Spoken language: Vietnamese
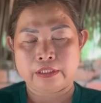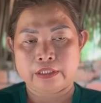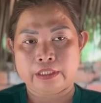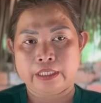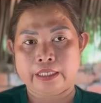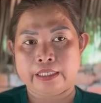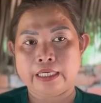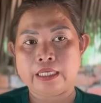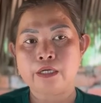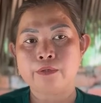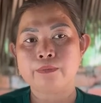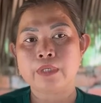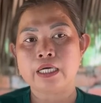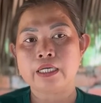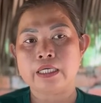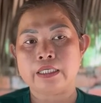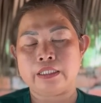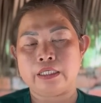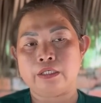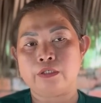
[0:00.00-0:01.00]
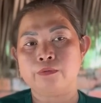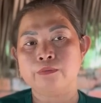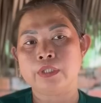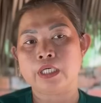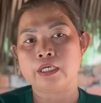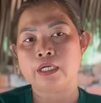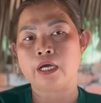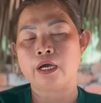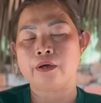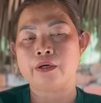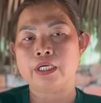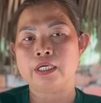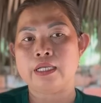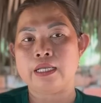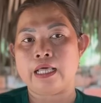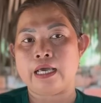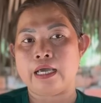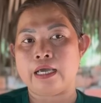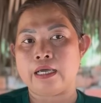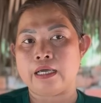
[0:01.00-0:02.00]
thì cái lúc đó thì chị cũng có nói
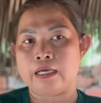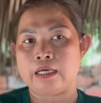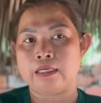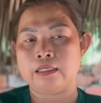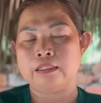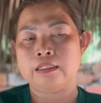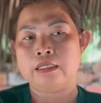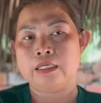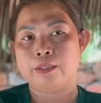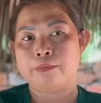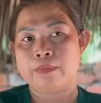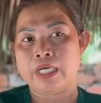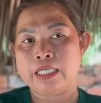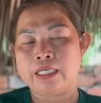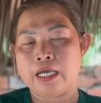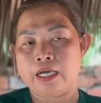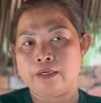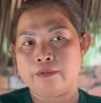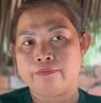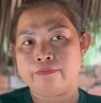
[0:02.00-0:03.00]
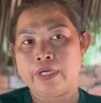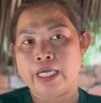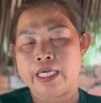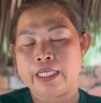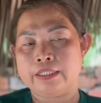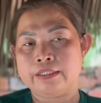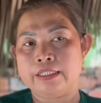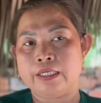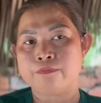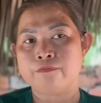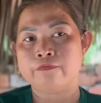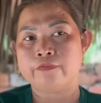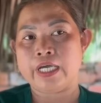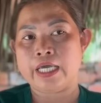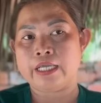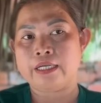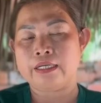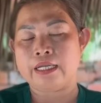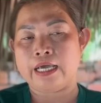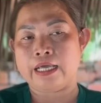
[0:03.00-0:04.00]
là bây giờ ven trong
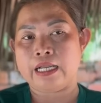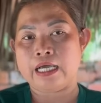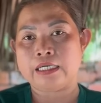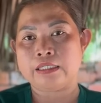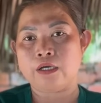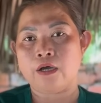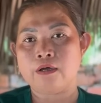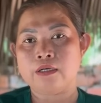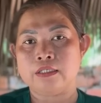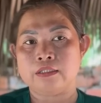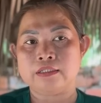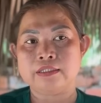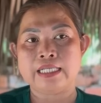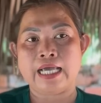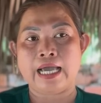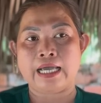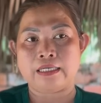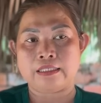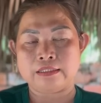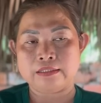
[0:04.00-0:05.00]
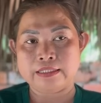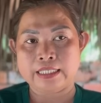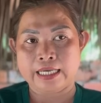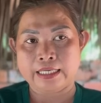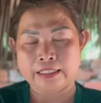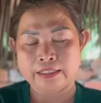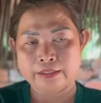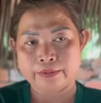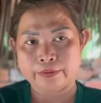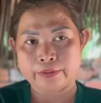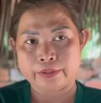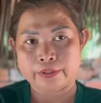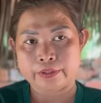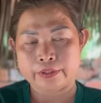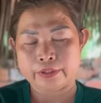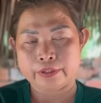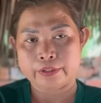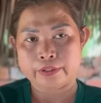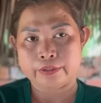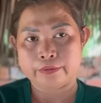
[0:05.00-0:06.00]
ven là đang có nửa tà nửa chánh
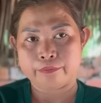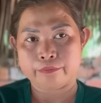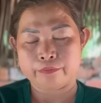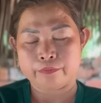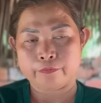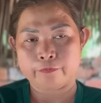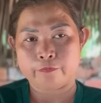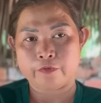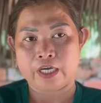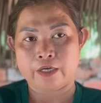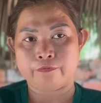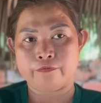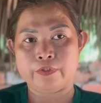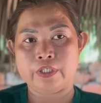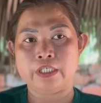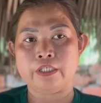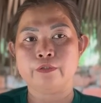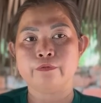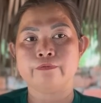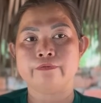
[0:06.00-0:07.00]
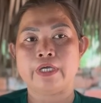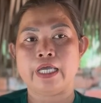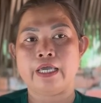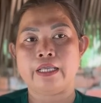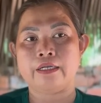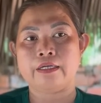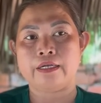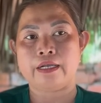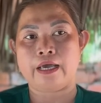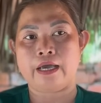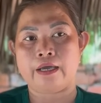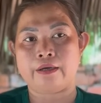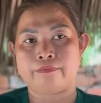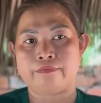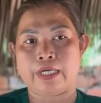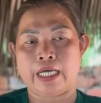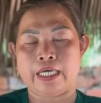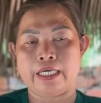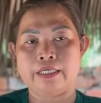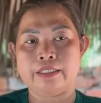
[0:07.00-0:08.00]
và phiên ven là
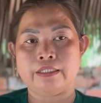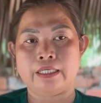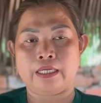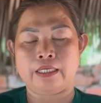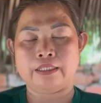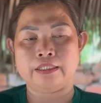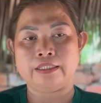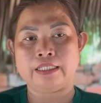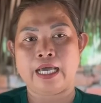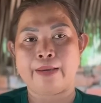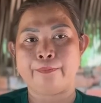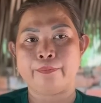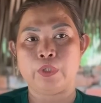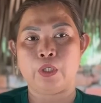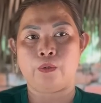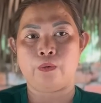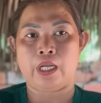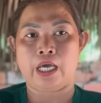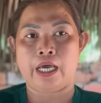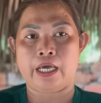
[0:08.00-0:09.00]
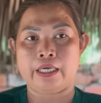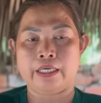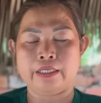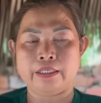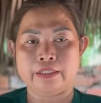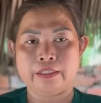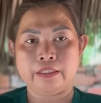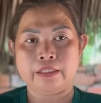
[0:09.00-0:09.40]
phải tịnh tâm đồ lợi